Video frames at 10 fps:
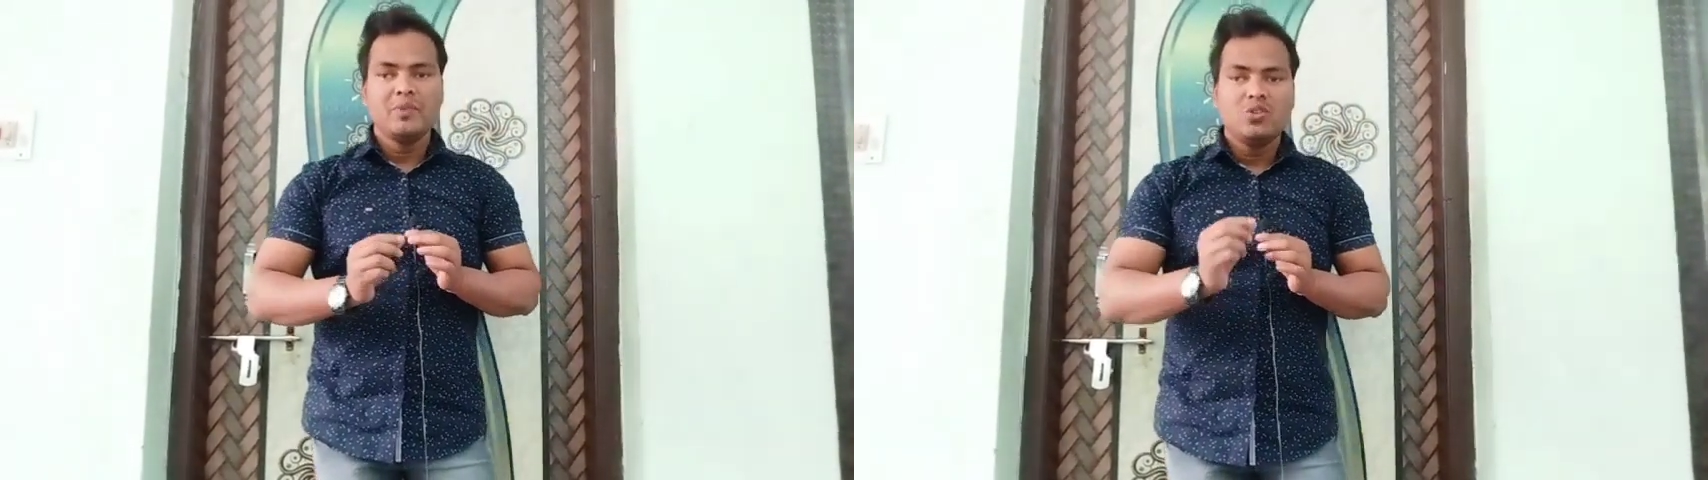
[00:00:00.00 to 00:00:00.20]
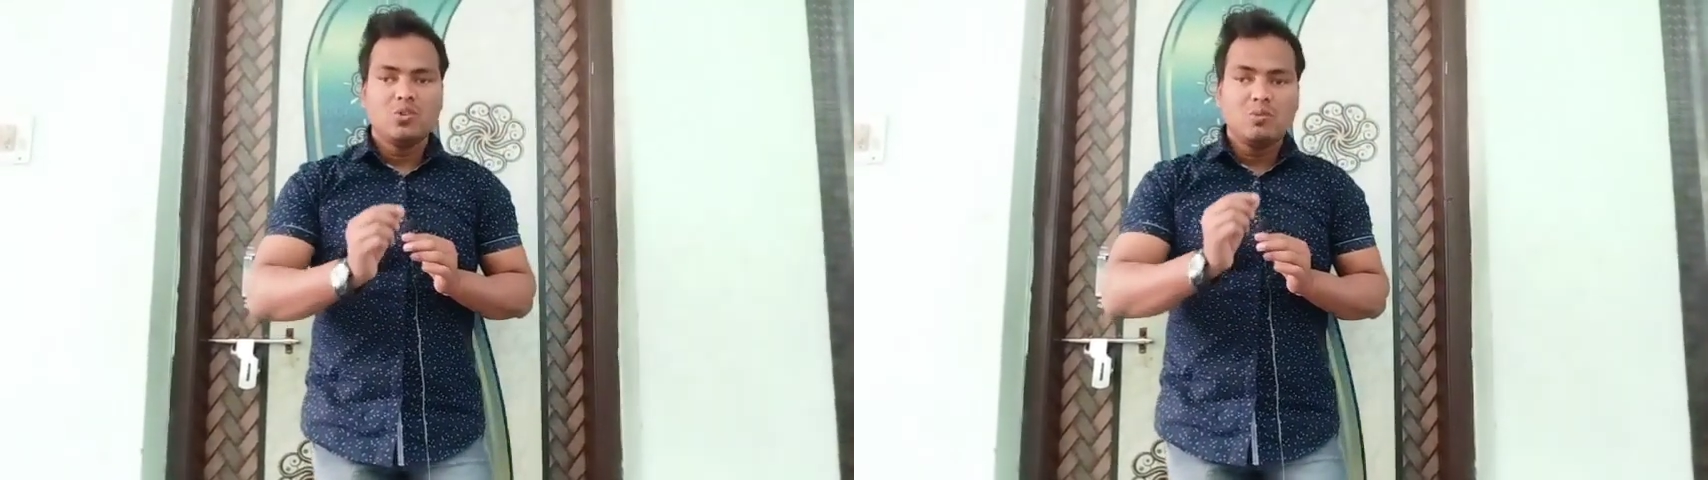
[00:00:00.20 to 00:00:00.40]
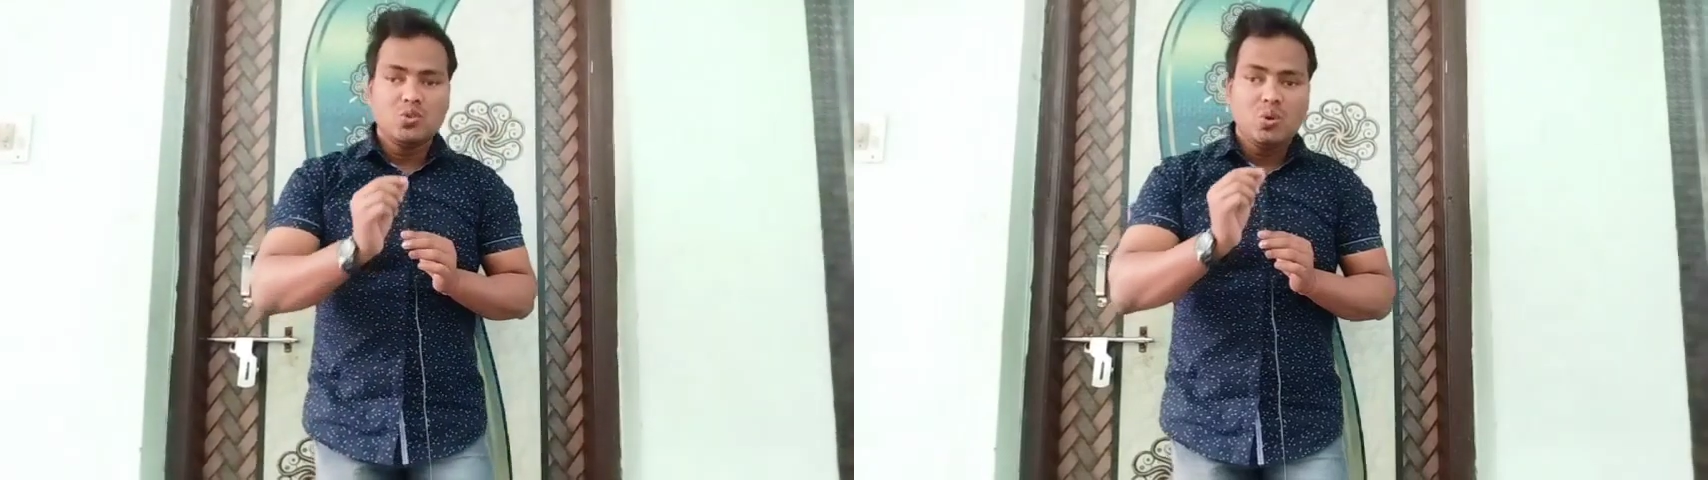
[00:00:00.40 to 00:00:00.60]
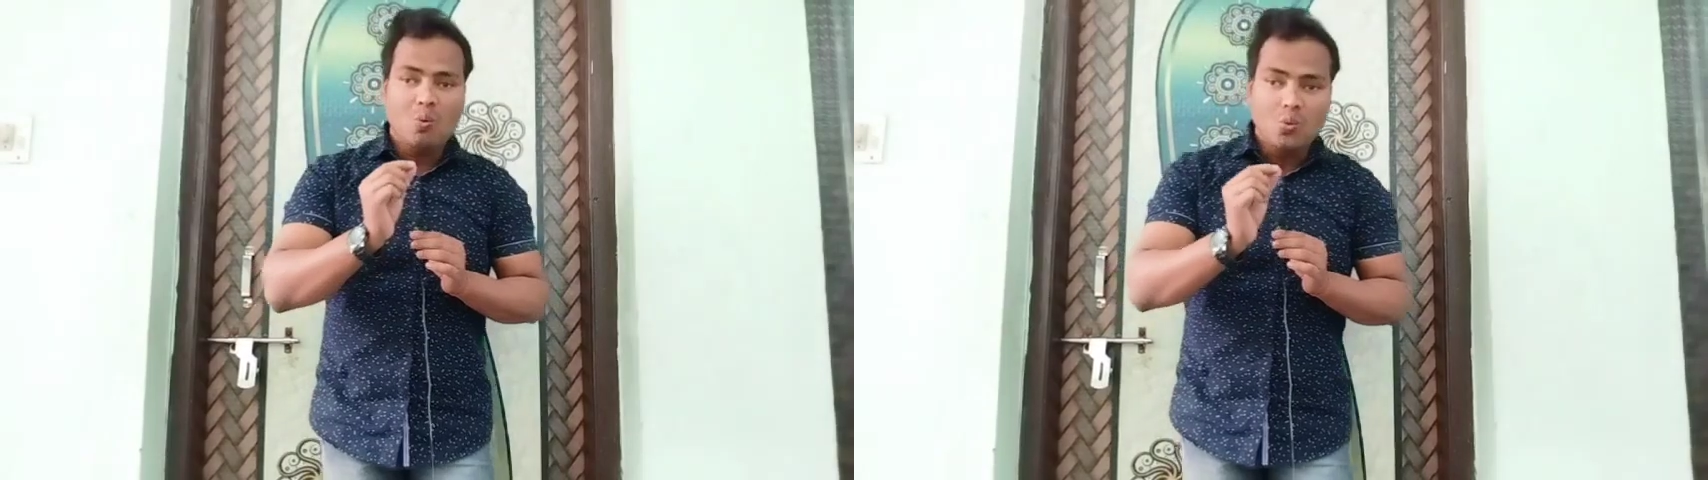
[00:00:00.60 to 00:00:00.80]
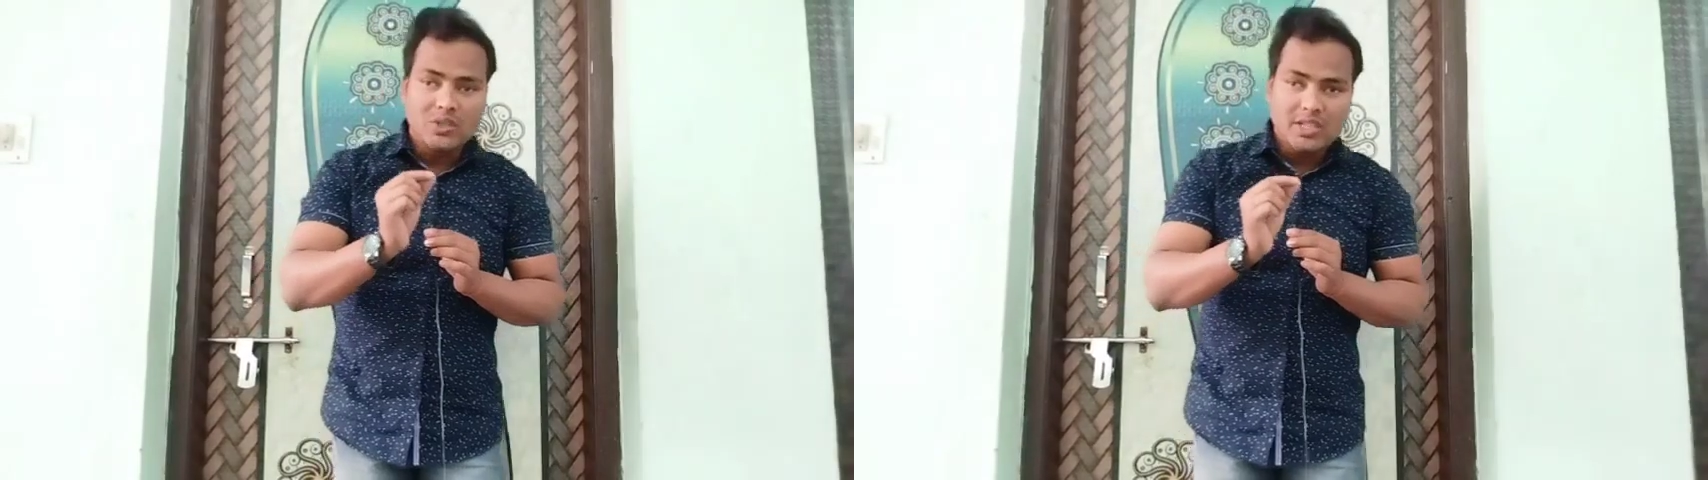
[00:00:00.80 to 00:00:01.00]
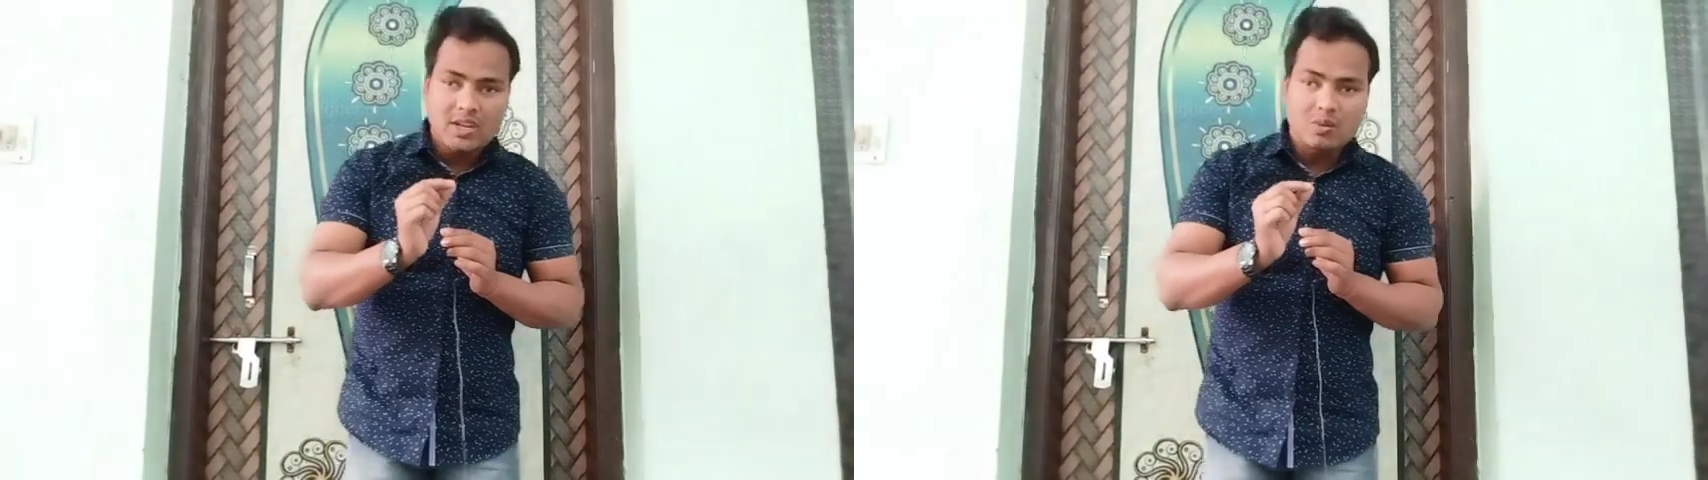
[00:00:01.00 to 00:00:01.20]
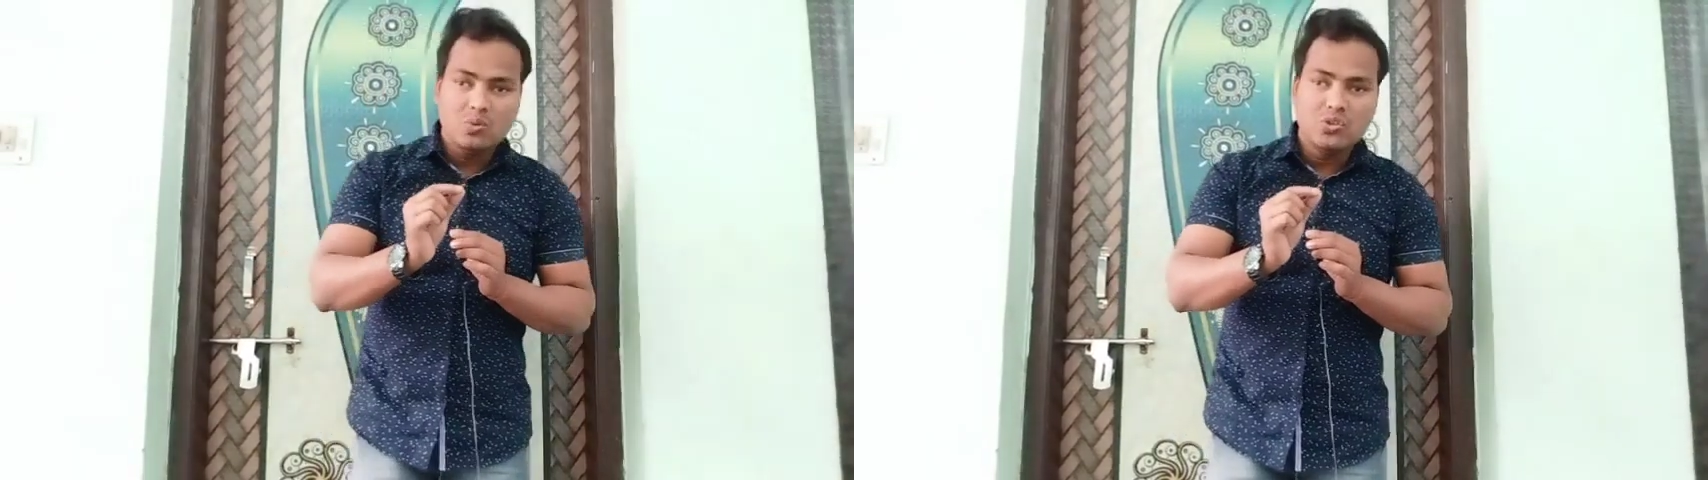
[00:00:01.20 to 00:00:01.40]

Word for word: तुम तो जो क्वेश्चन हो